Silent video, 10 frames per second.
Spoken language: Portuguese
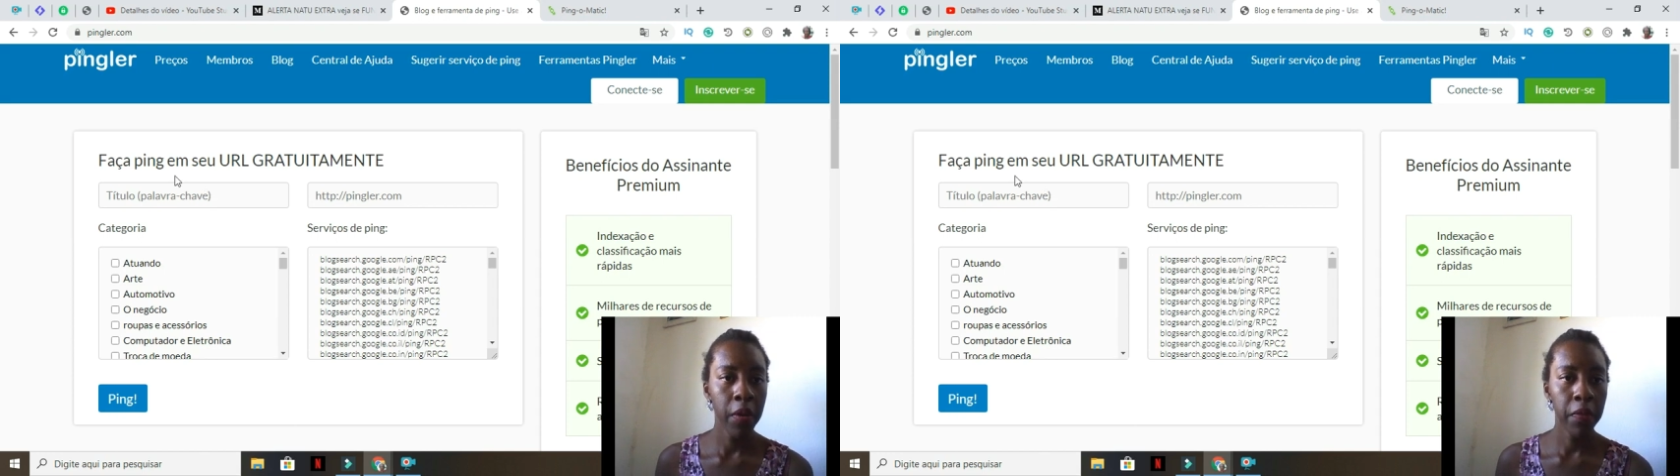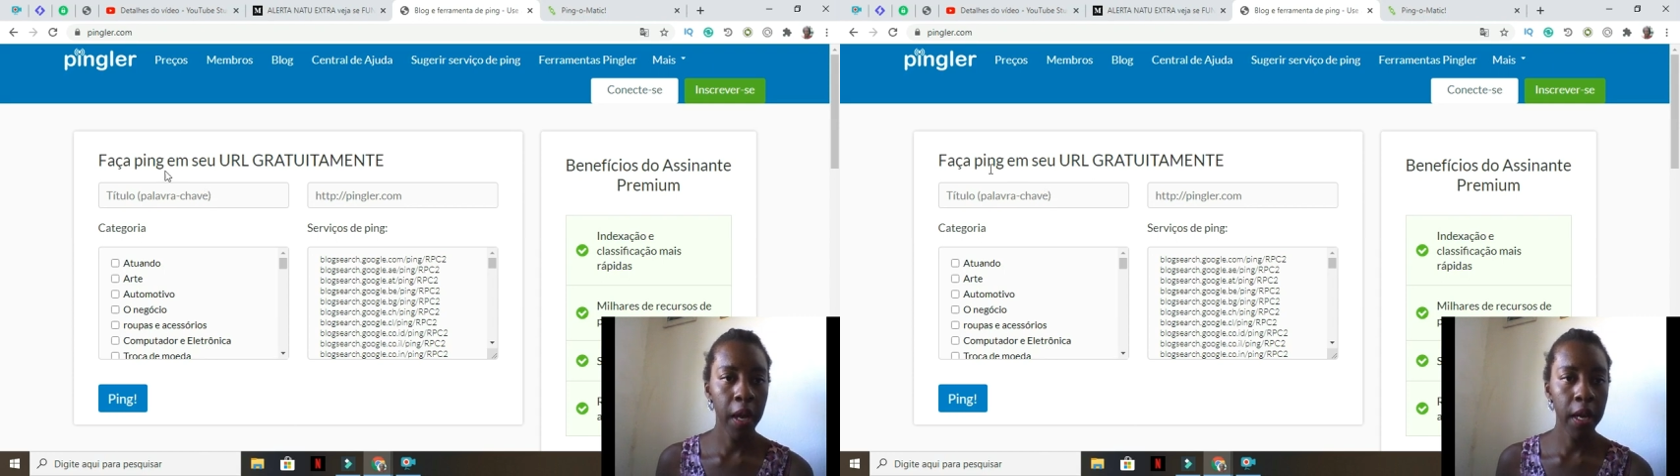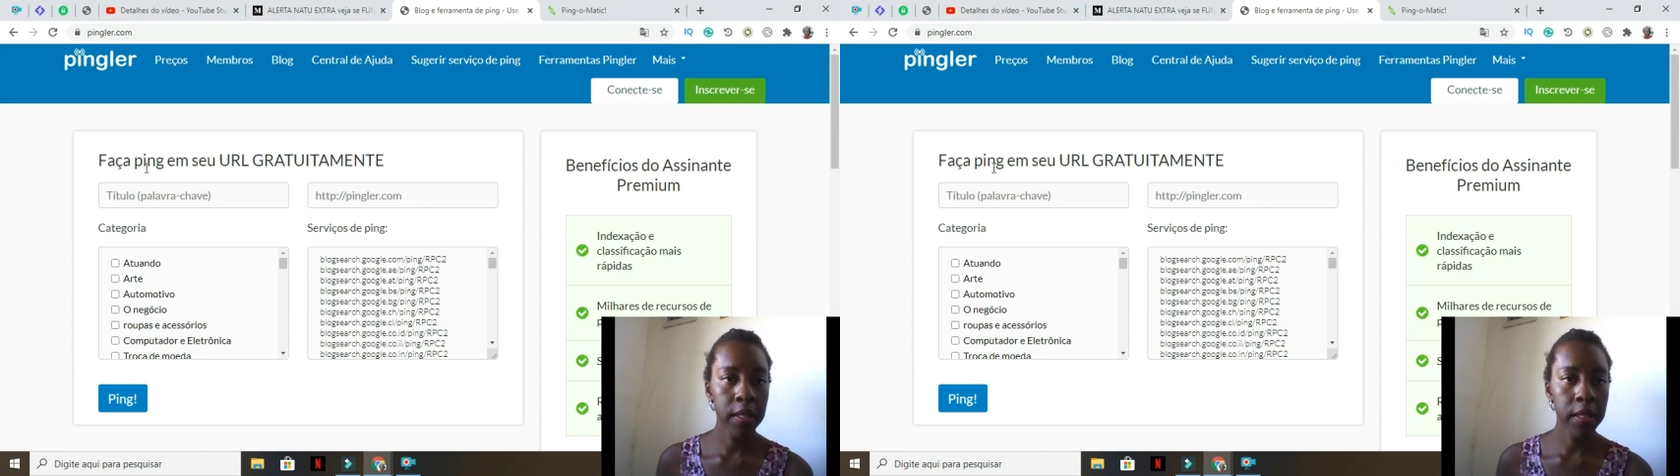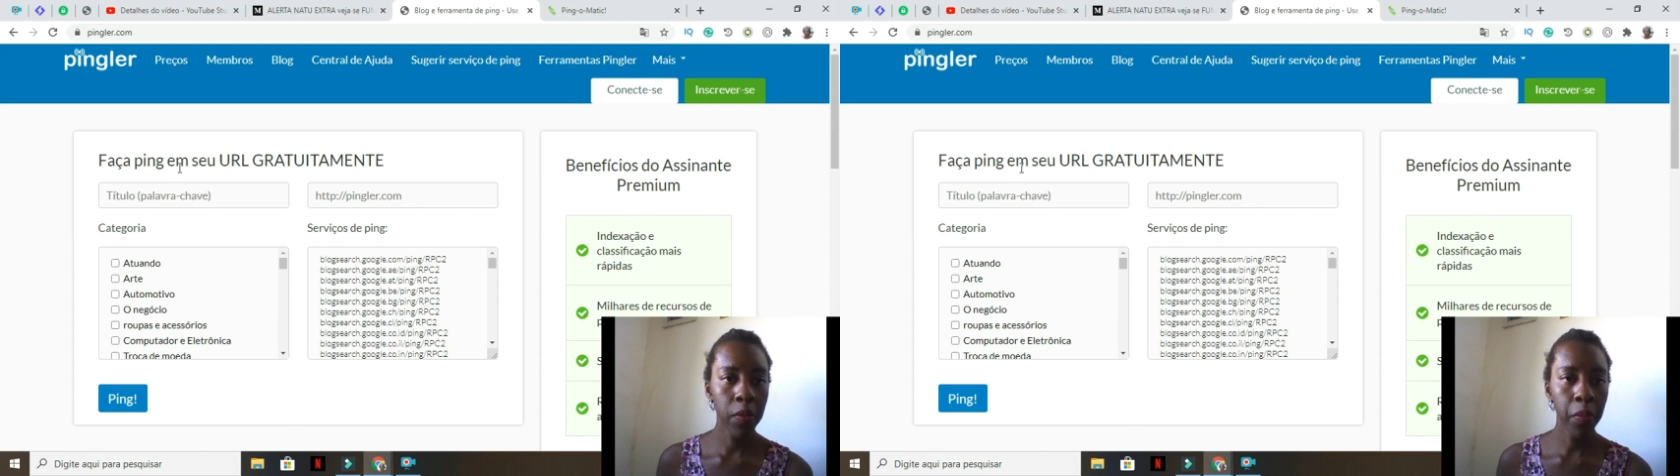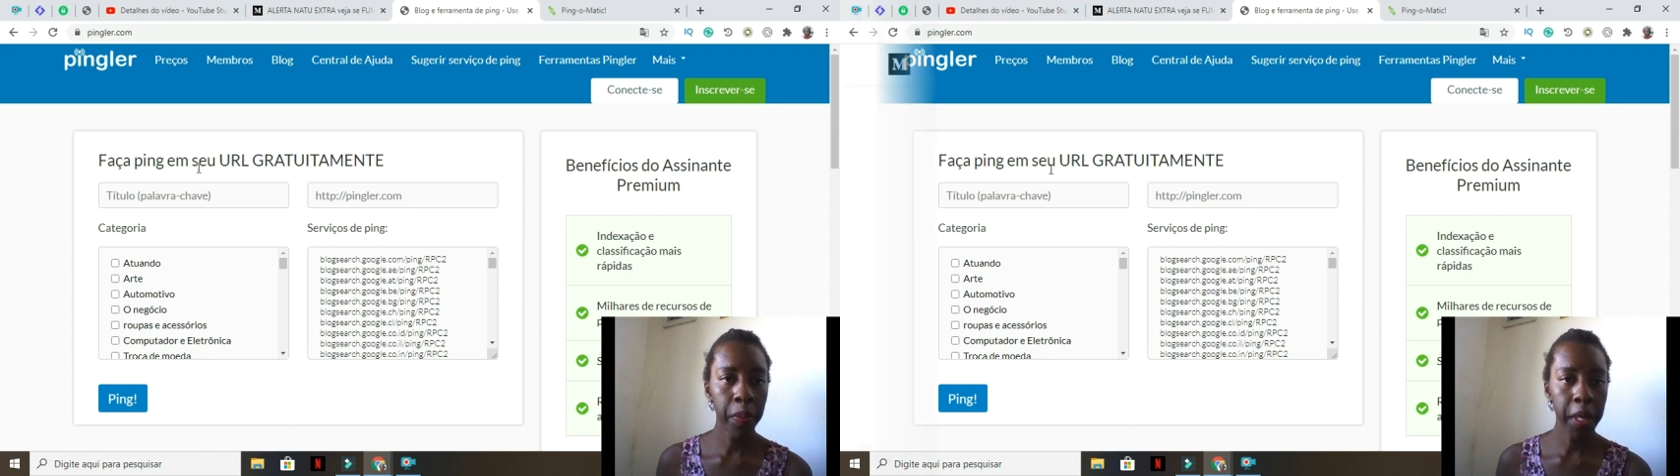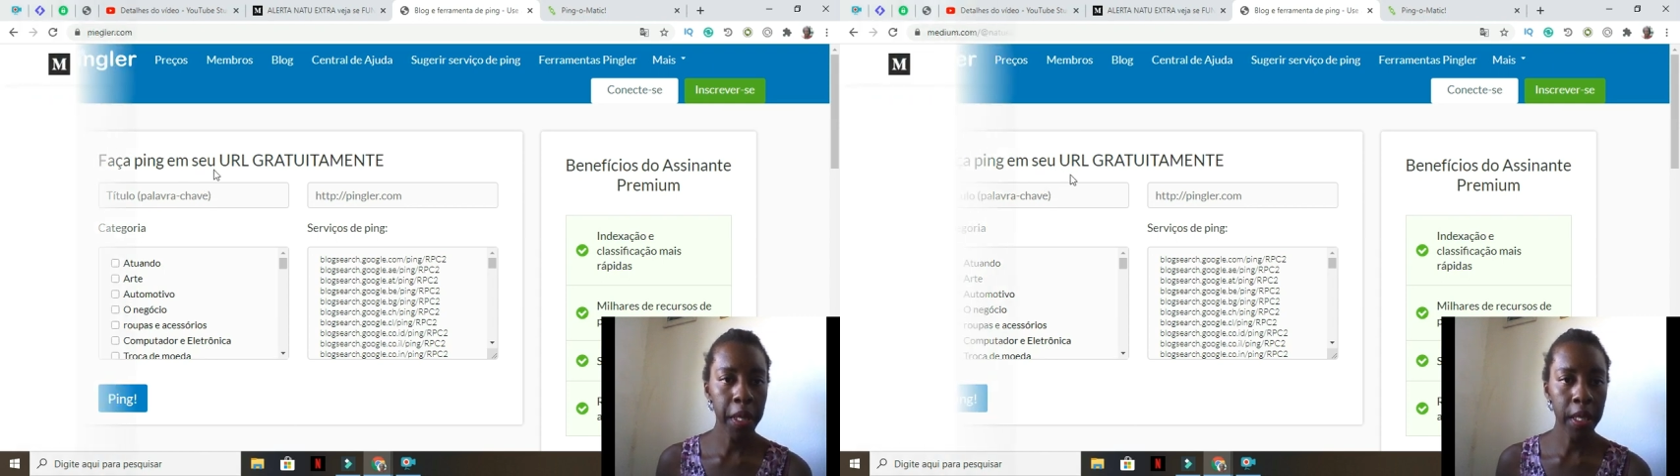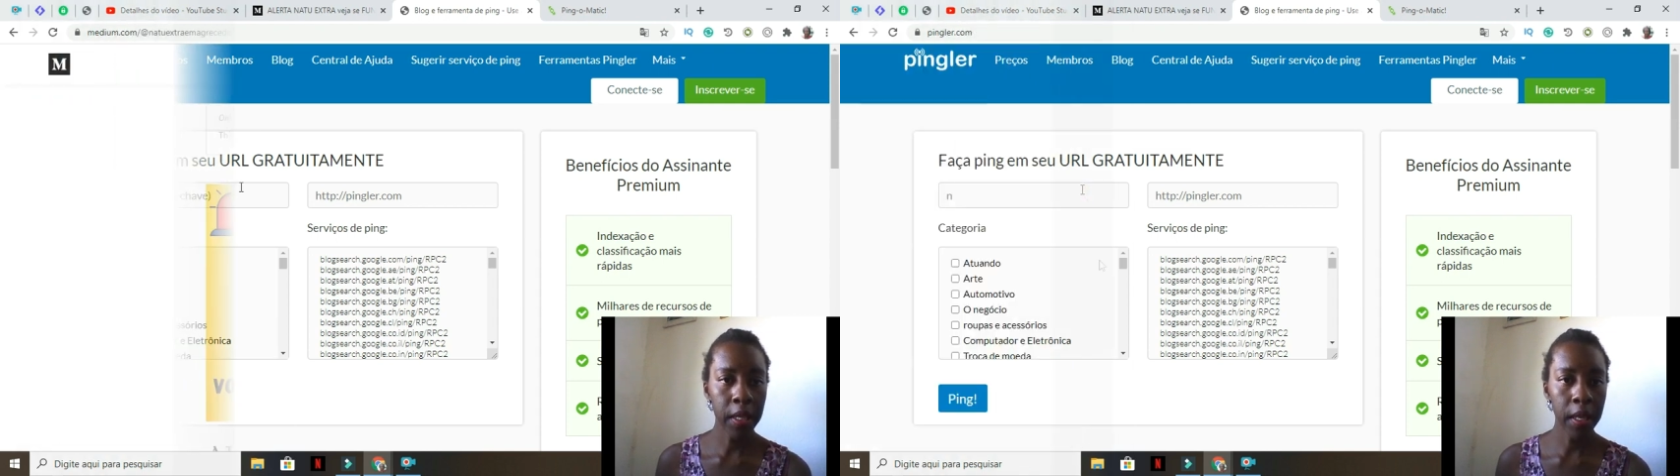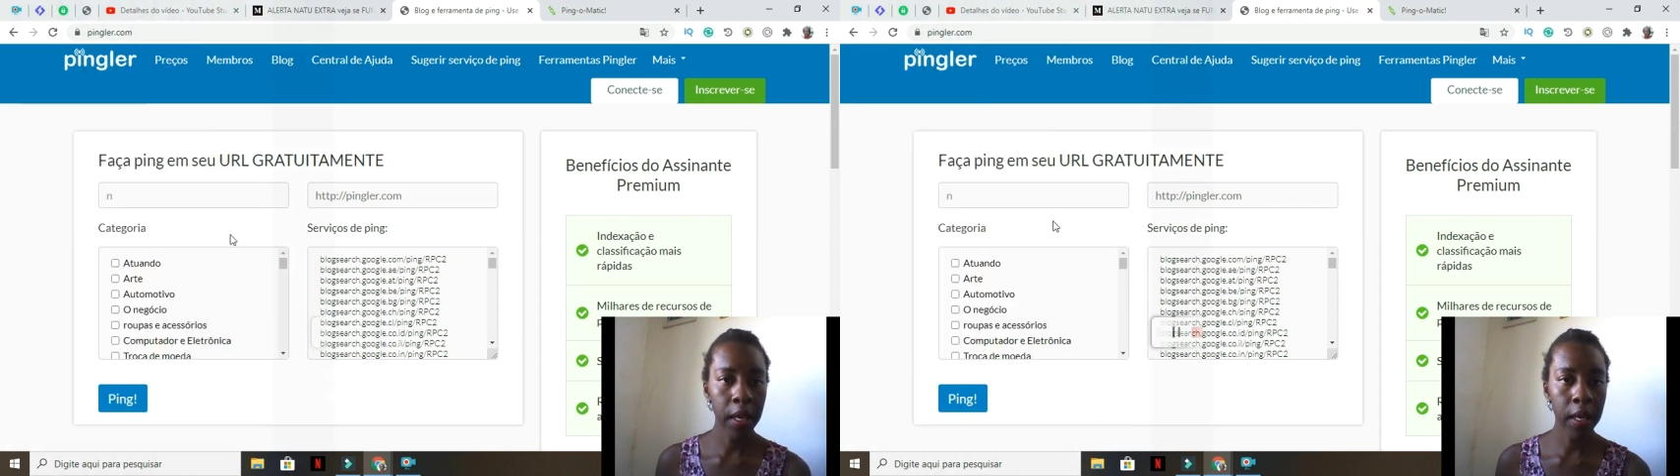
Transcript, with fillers: Faça um ping, né?